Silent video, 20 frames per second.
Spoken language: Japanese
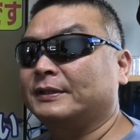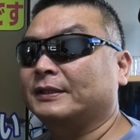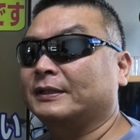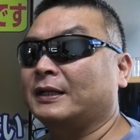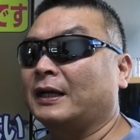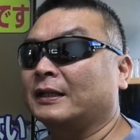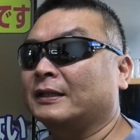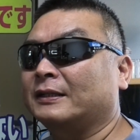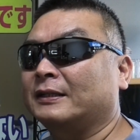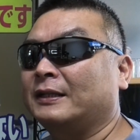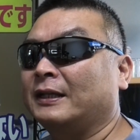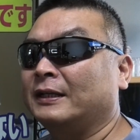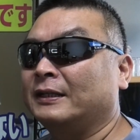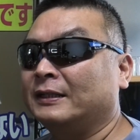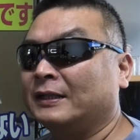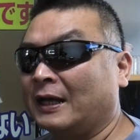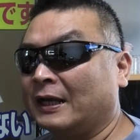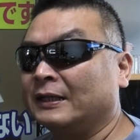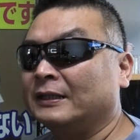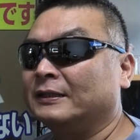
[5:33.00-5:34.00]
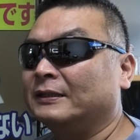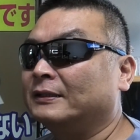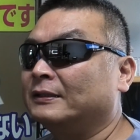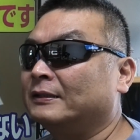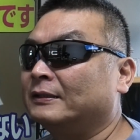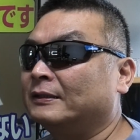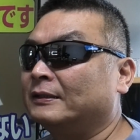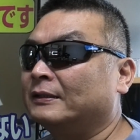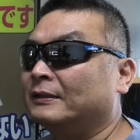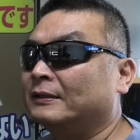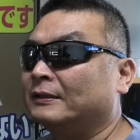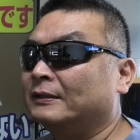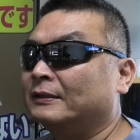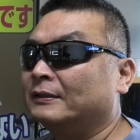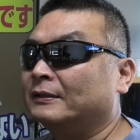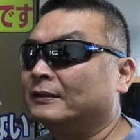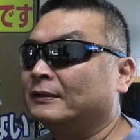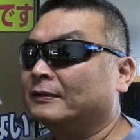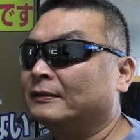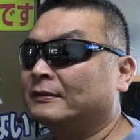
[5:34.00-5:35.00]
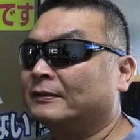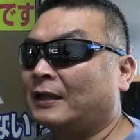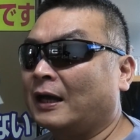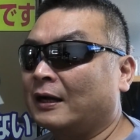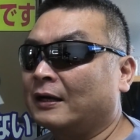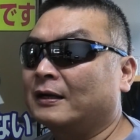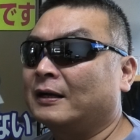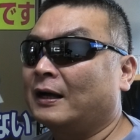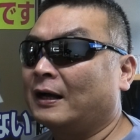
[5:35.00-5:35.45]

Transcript: つかっていない弾